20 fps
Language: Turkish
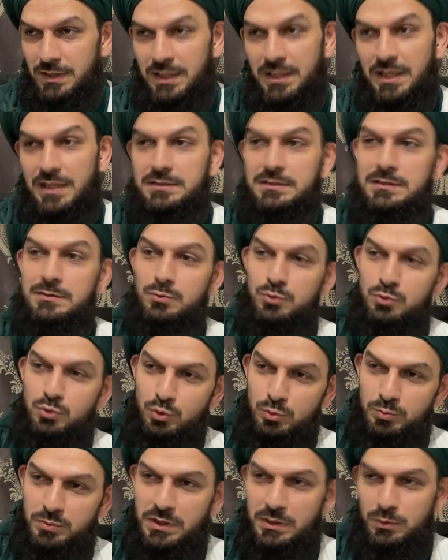Yani eski
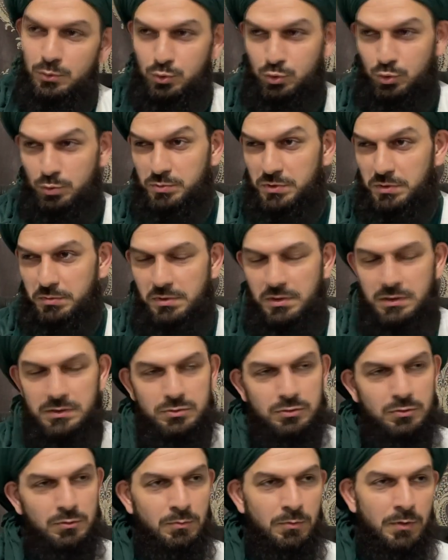usul mü yeni usul mü demek istiyor